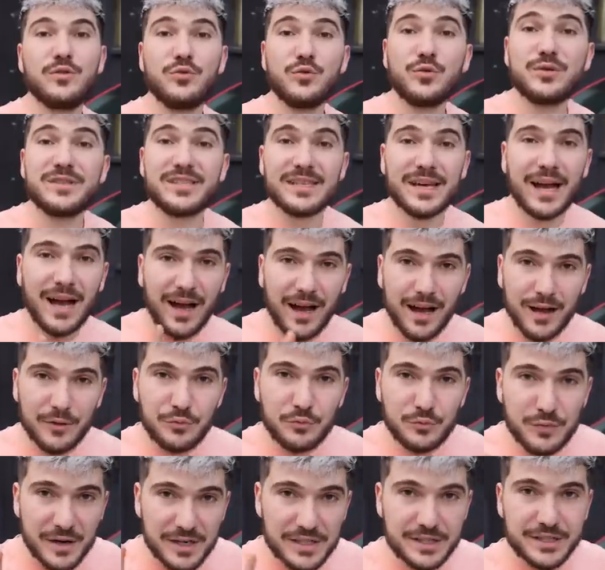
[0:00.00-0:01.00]
Une Audi A1
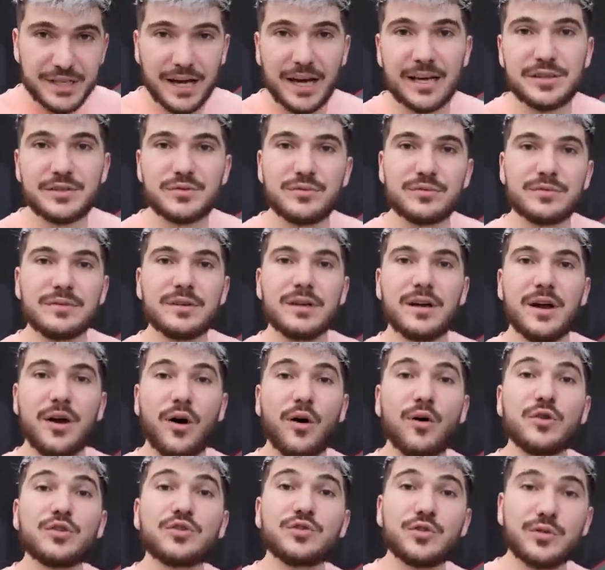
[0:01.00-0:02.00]
nouvelle génération
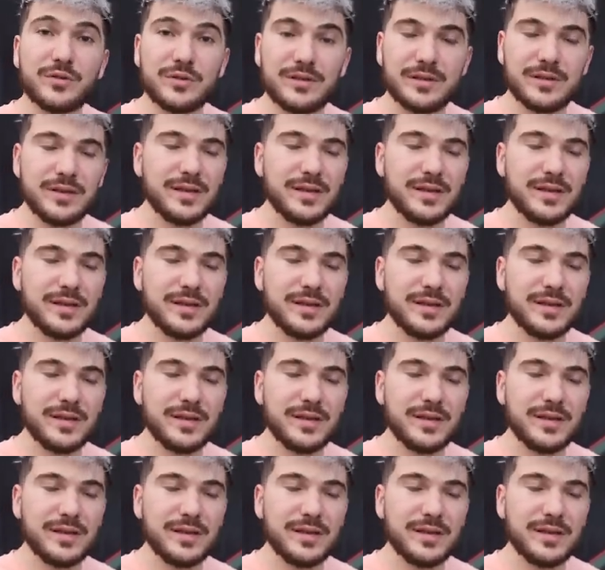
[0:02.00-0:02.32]
en jaune.